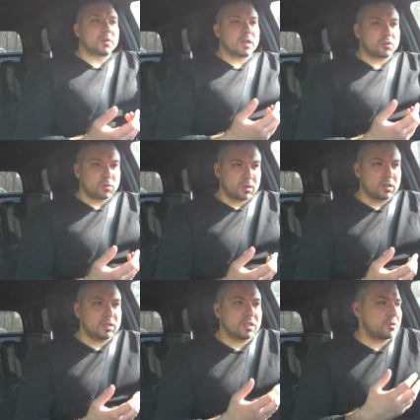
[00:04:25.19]

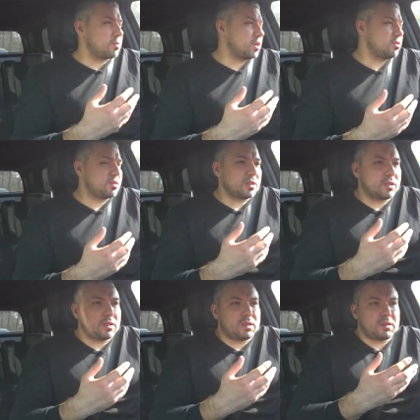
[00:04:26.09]
которые
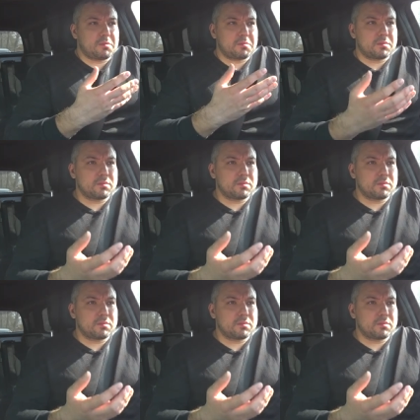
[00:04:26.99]
занимаются